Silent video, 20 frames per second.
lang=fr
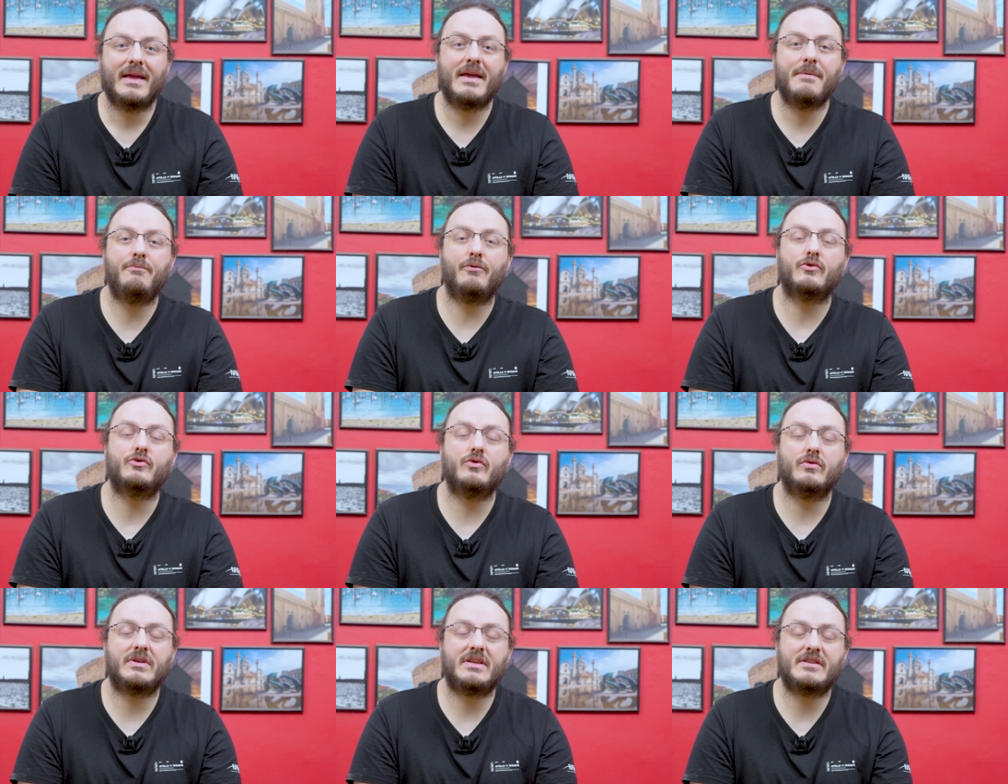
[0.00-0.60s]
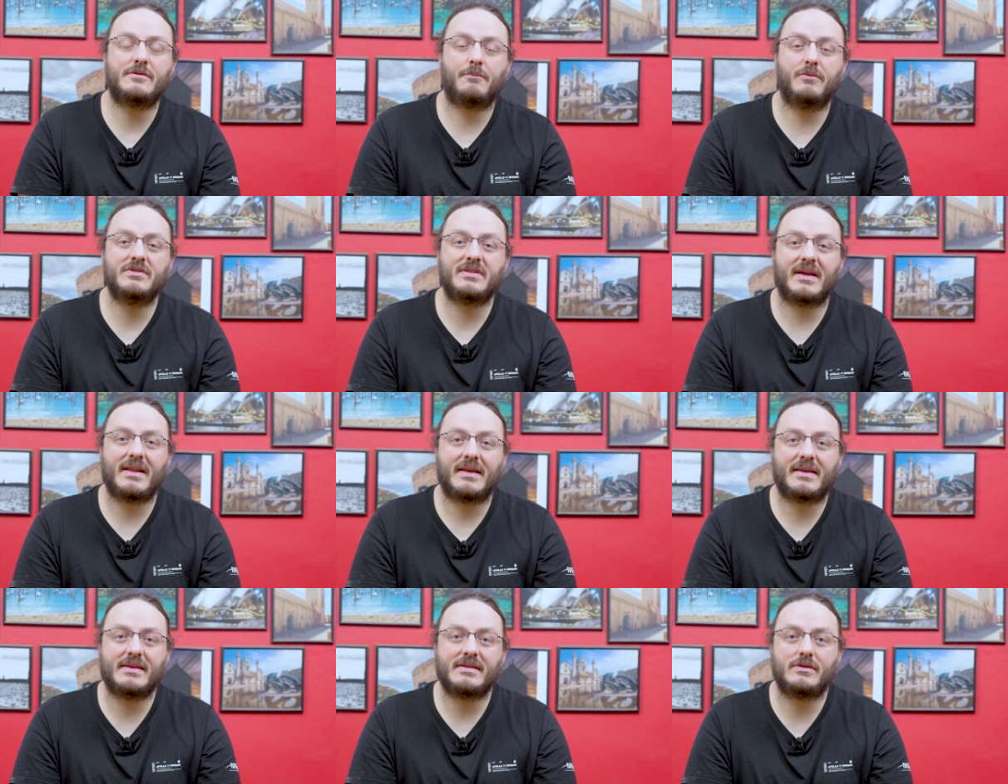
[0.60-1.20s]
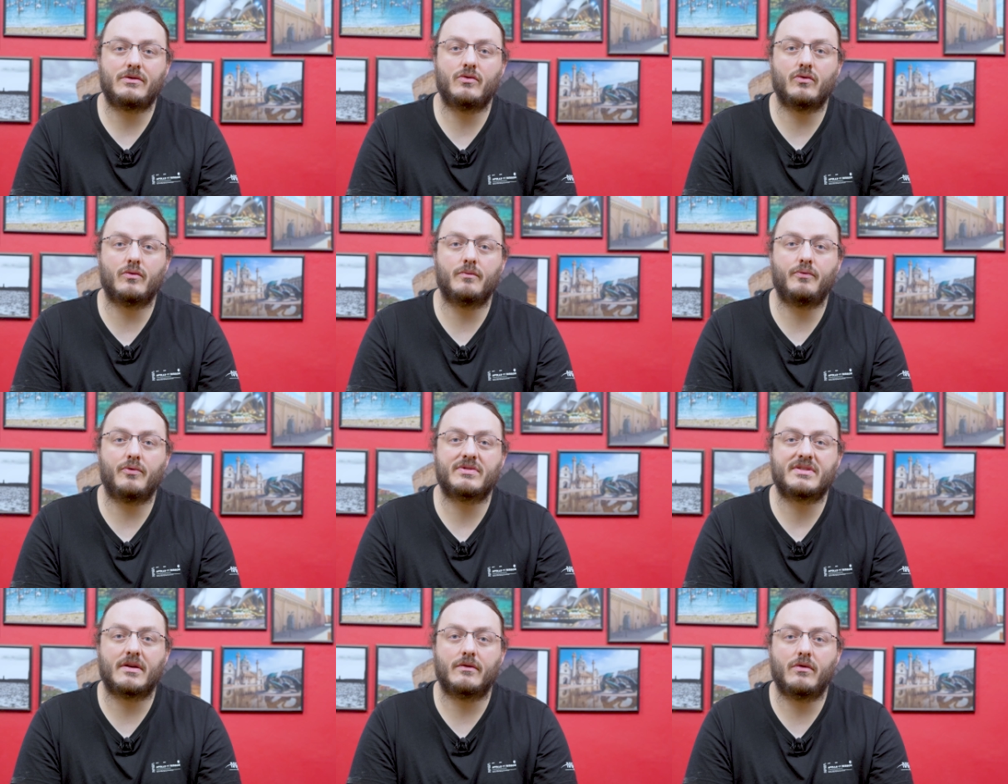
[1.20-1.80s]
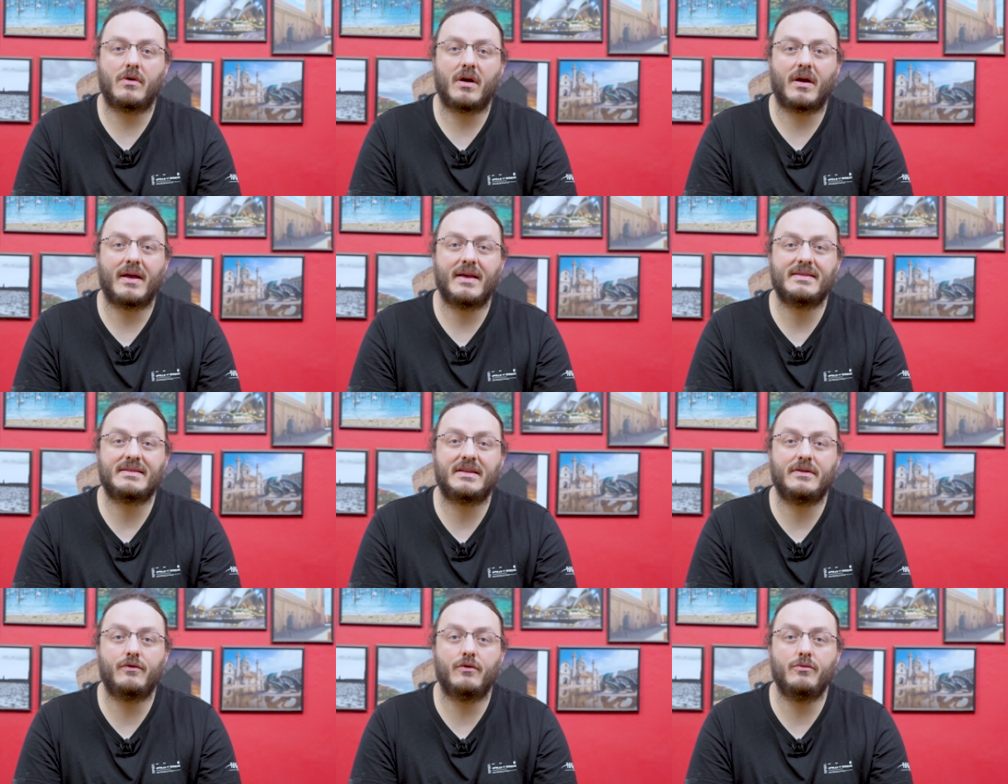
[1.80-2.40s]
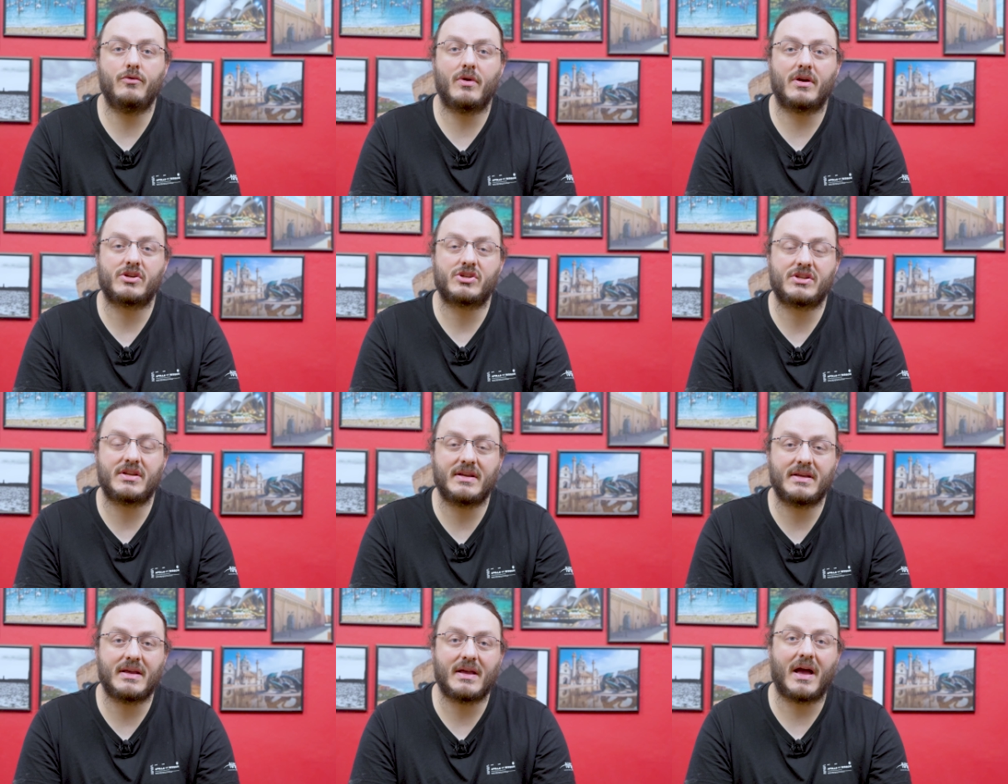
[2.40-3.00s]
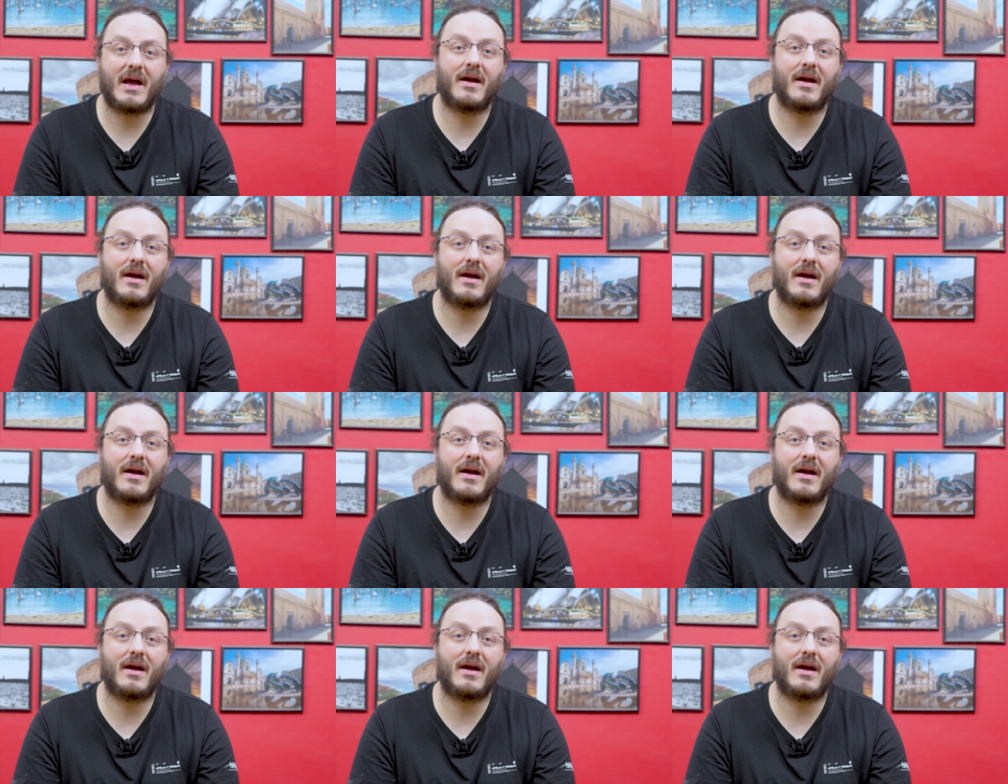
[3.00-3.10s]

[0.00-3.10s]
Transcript: Et pour ceux qui se poseraient la question pour savoir est-ce qu'il vaut mieux acheter